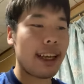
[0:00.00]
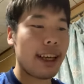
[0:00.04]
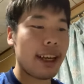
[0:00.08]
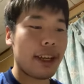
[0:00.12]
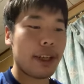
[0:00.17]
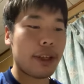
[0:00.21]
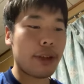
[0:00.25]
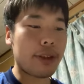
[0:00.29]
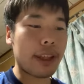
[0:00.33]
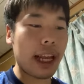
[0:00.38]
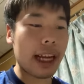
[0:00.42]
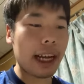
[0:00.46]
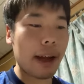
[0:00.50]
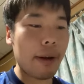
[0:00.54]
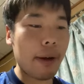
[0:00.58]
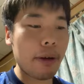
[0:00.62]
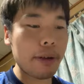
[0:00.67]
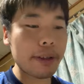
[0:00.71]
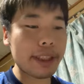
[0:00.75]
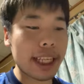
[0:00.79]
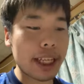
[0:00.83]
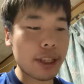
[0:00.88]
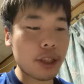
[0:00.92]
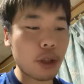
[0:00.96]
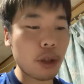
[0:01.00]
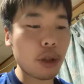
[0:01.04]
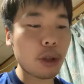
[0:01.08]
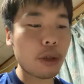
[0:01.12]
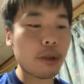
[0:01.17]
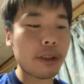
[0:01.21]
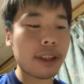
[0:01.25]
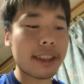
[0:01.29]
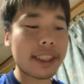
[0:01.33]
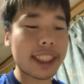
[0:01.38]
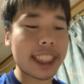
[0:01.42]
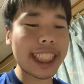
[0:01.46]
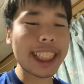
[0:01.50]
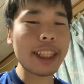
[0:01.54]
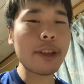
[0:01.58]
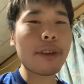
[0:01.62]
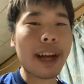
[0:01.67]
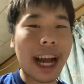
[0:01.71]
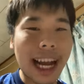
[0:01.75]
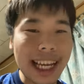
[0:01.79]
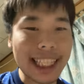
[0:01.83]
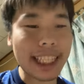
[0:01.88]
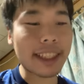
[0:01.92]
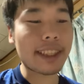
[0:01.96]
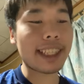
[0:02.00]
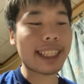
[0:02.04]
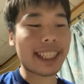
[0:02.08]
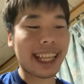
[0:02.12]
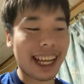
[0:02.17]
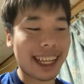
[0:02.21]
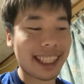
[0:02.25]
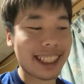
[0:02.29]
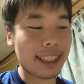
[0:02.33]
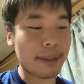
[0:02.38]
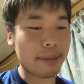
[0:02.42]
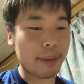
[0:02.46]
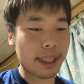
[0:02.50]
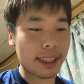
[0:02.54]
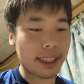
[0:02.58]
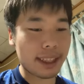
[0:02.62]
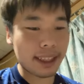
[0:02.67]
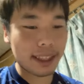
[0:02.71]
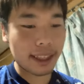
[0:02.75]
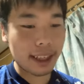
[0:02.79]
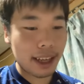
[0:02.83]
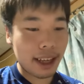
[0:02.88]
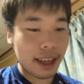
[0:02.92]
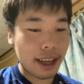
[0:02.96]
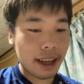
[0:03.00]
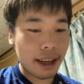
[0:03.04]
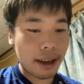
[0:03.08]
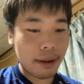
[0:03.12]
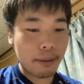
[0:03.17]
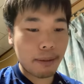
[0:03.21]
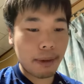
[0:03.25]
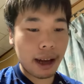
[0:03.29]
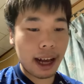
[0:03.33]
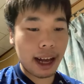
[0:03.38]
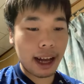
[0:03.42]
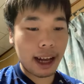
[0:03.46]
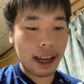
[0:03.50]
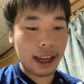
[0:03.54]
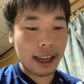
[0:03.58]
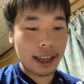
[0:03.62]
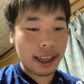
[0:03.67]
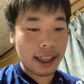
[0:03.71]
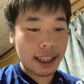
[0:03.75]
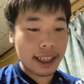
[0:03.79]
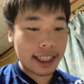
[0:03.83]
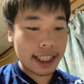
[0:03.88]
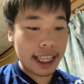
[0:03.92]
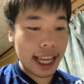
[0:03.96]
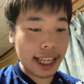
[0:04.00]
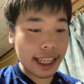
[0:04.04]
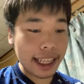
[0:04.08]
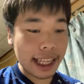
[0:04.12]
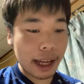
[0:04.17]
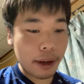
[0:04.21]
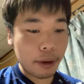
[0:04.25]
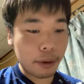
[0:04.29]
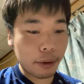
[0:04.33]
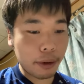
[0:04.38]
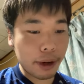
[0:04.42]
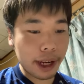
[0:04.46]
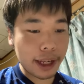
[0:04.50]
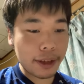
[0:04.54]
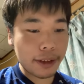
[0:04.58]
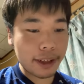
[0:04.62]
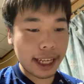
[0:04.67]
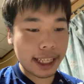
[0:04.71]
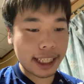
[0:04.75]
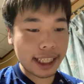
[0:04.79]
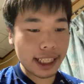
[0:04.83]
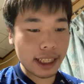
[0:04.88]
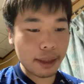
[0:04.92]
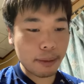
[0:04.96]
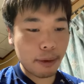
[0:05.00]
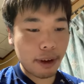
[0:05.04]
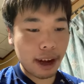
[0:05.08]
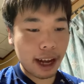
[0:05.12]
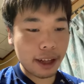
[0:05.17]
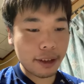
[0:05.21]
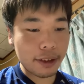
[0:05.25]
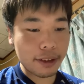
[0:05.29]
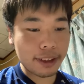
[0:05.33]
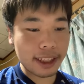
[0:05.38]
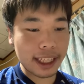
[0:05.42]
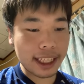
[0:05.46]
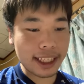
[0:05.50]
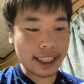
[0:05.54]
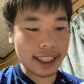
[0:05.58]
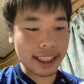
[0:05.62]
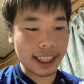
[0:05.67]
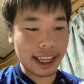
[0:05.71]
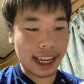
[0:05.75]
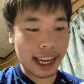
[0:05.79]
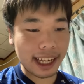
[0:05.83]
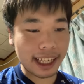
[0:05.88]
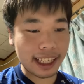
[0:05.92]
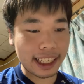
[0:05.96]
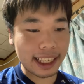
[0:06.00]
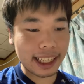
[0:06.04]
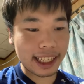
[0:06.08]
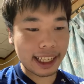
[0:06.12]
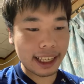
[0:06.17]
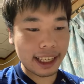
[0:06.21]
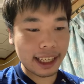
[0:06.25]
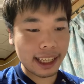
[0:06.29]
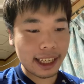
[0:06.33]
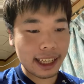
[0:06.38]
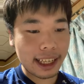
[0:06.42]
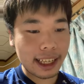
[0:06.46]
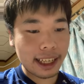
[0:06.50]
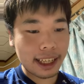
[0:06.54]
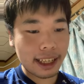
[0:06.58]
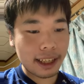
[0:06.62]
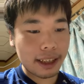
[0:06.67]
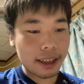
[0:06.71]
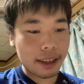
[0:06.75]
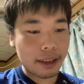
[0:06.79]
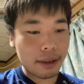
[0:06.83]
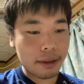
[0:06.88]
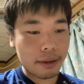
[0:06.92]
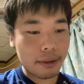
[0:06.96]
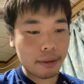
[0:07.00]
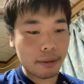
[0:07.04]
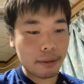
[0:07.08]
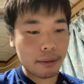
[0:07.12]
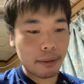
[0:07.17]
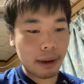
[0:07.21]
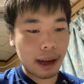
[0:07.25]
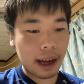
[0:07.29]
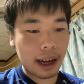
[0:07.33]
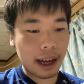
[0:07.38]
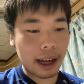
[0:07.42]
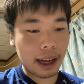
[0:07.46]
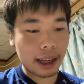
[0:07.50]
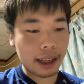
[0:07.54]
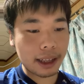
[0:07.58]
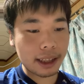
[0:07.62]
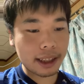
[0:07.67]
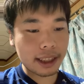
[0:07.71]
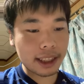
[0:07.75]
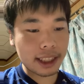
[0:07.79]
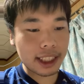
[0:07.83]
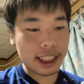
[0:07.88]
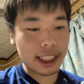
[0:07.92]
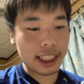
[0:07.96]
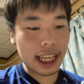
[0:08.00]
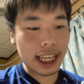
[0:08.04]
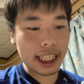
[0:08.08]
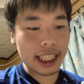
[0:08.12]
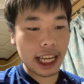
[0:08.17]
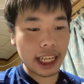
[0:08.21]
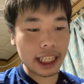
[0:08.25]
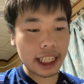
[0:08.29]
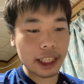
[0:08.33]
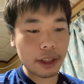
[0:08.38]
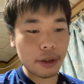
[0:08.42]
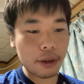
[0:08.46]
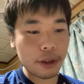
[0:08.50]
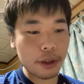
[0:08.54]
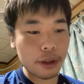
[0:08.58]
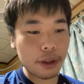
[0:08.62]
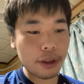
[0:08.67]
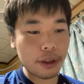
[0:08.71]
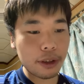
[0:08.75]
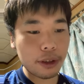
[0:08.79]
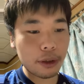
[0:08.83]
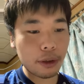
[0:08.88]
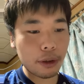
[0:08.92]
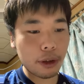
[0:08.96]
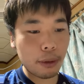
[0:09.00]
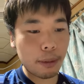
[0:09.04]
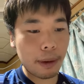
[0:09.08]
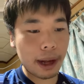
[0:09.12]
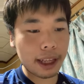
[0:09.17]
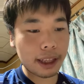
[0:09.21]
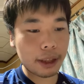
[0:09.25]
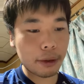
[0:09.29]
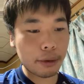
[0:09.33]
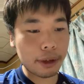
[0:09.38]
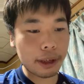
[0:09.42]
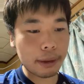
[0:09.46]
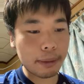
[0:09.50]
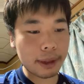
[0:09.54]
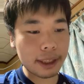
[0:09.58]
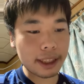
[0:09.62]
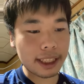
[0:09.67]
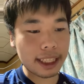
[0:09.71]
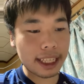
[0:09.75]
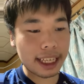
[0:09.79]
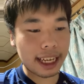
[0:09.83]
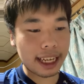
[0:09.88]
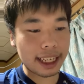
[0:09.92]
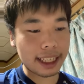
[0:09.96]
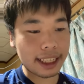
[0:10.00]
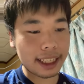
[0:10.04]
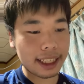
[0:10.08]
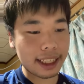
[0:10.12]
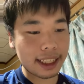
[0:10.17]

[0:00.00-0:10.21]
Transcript: 湯田川温泉、ちょっと、ちと解説いただきします。まあ、千年を超える歴史もあるんです。はい。まあ、白鷺の湯と呼ばれておりますね。はい。